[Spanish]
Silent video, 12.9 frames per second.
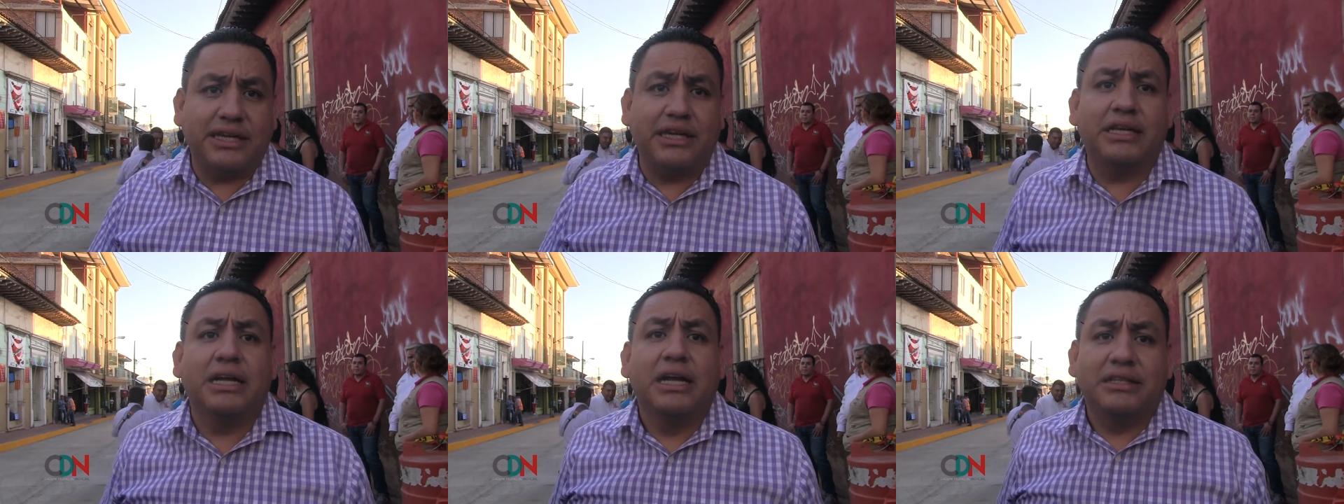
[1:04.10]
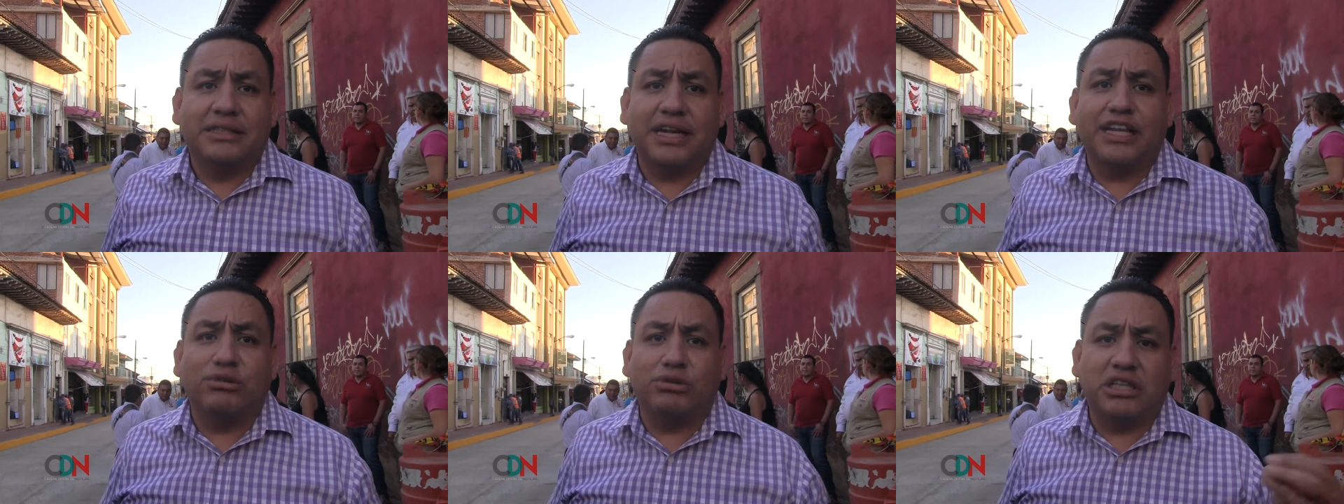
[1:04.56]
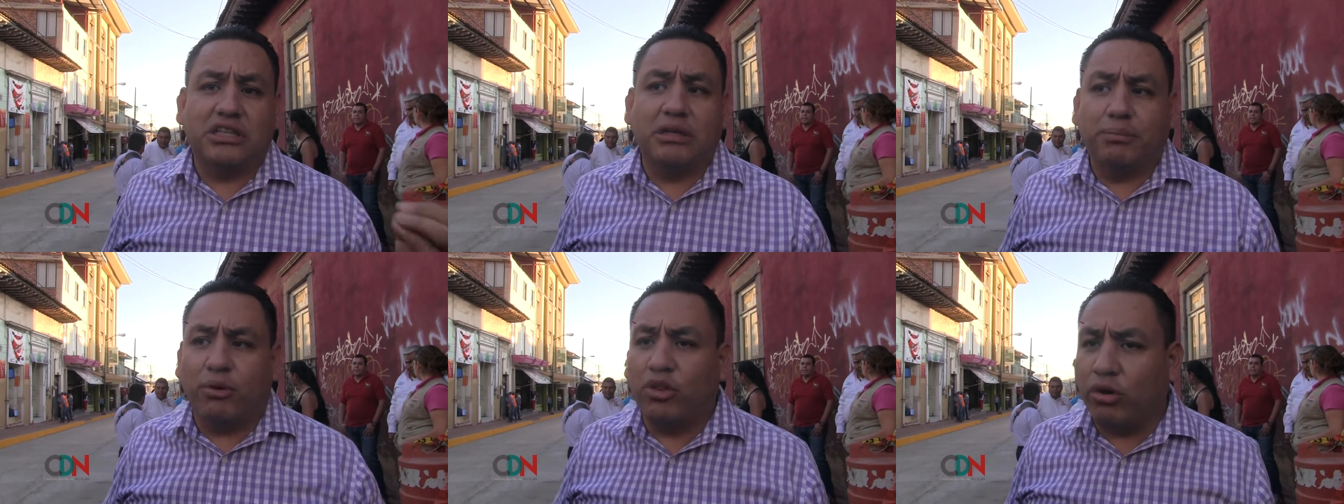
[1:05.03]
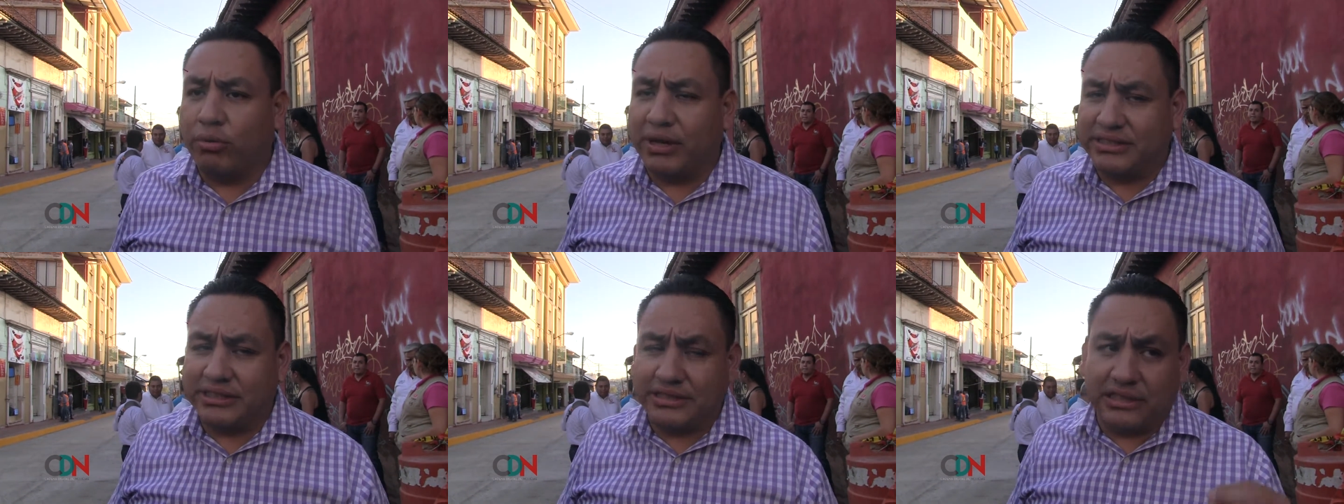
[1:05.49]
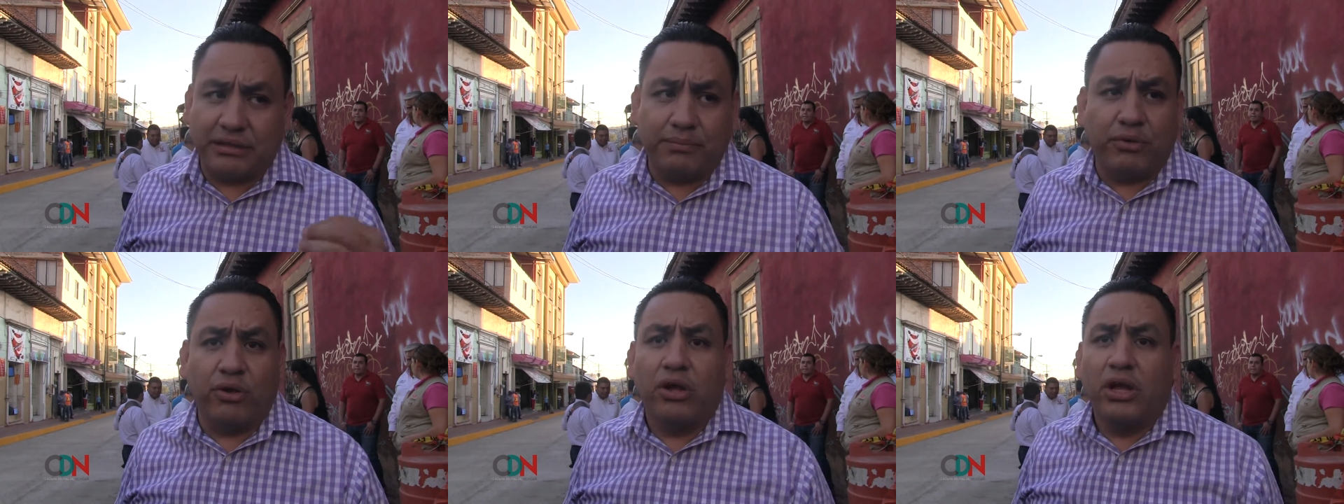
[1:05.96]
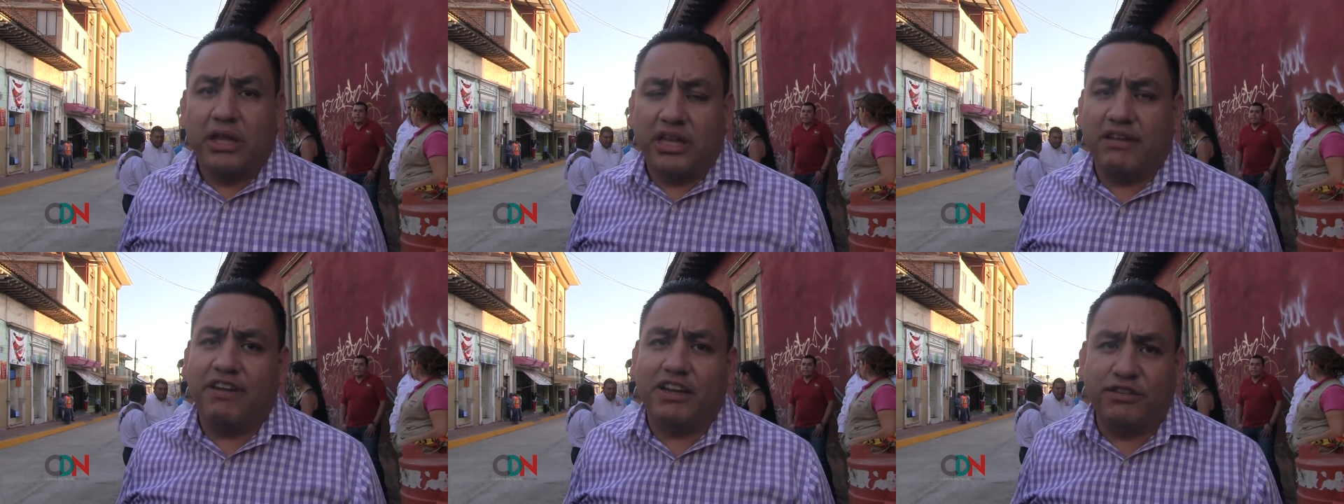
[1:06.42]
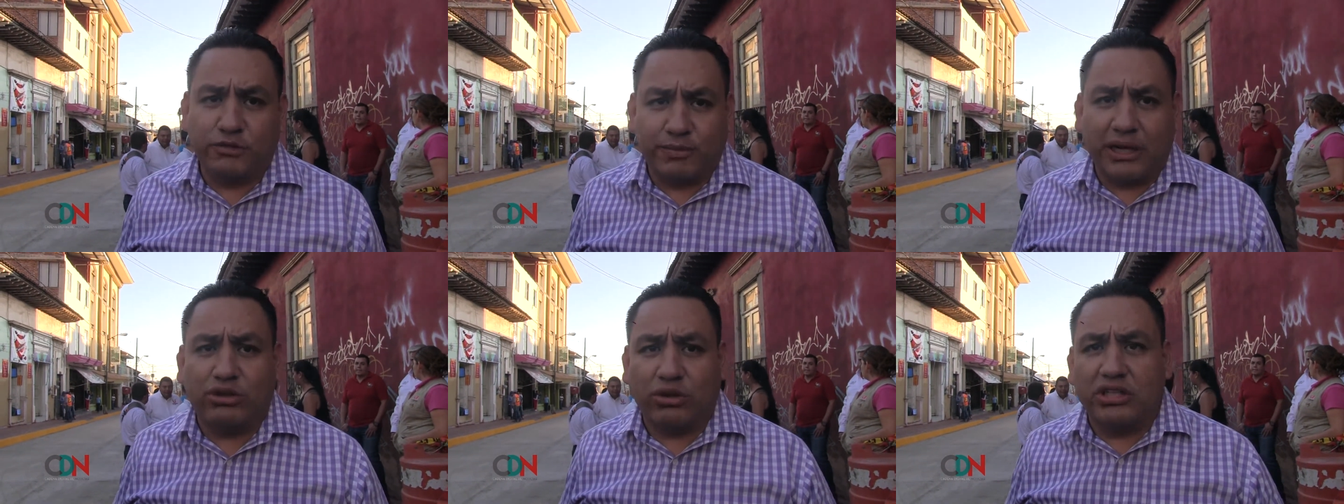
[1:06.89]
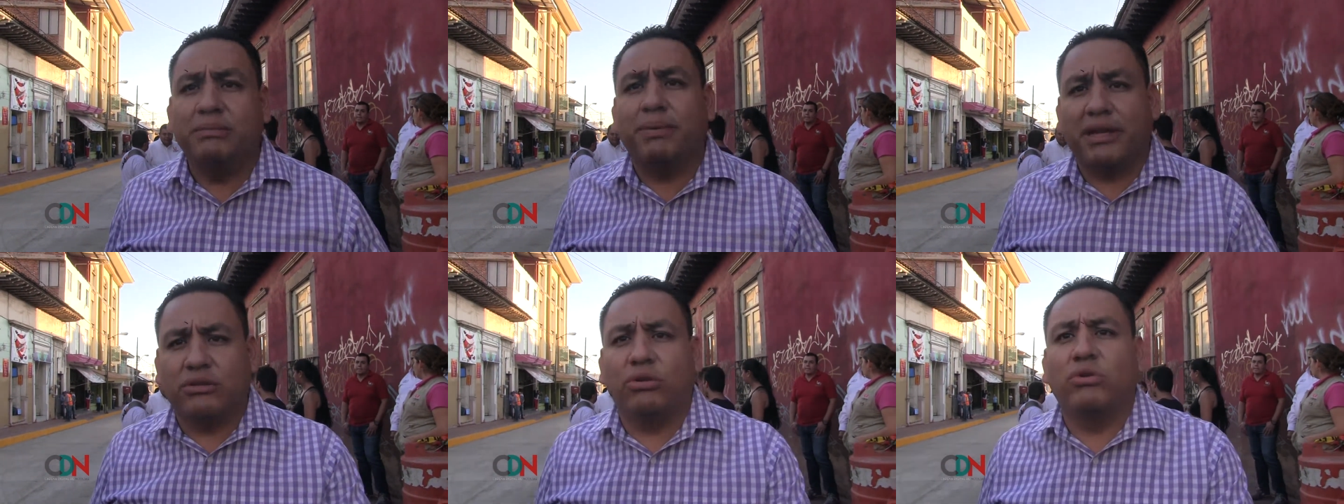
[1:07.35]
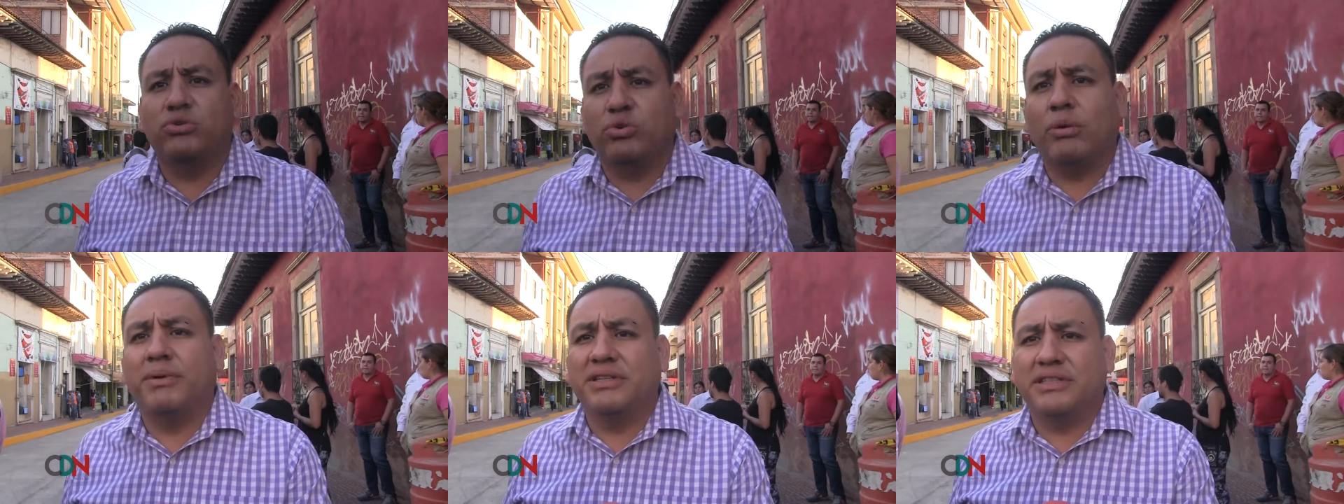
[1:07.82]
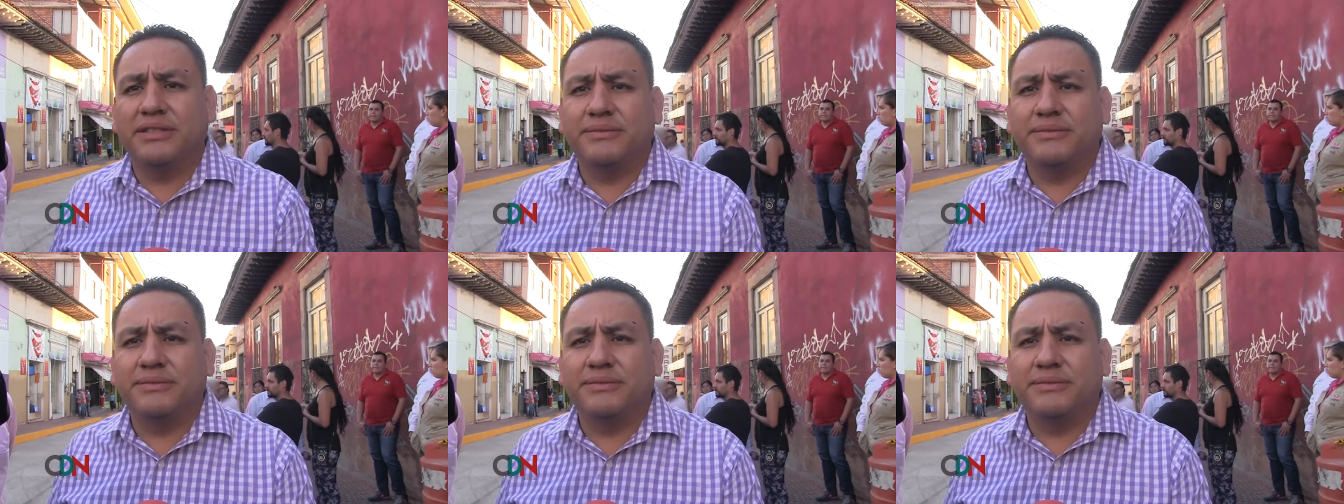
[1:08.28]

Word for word: seguir trayendo este tipo de obras, este tipo de beneficios para todas y para todos los europeos.